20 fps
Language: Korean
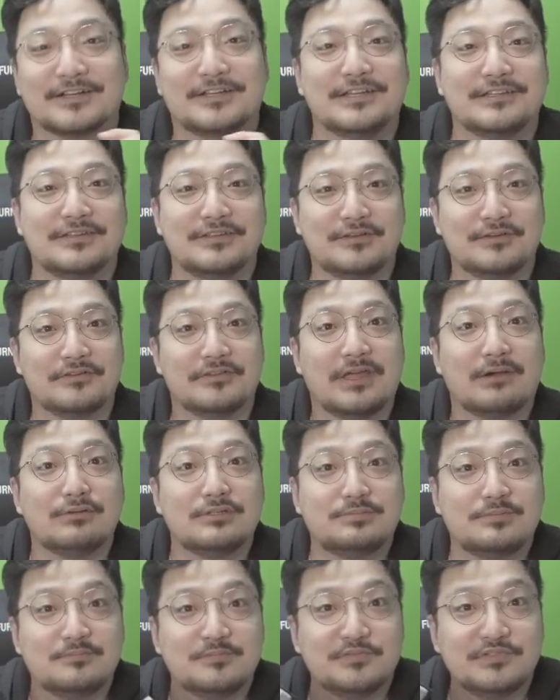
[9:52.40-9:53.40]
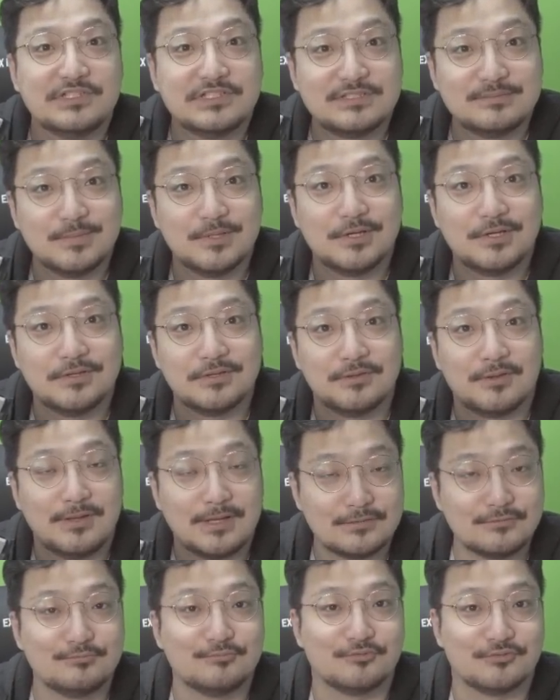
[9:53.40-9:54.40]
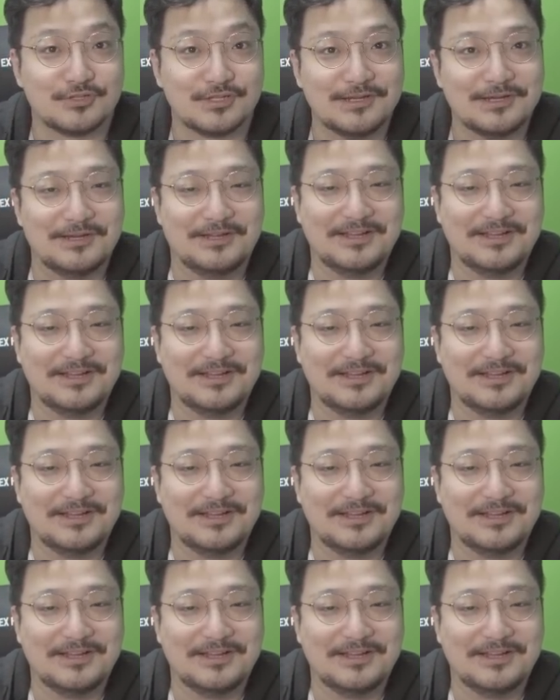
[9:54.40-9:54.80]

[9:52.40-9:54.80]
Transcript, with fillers: 그래서 이거 사고 싶은 분 있으면 연락 좀 주세요.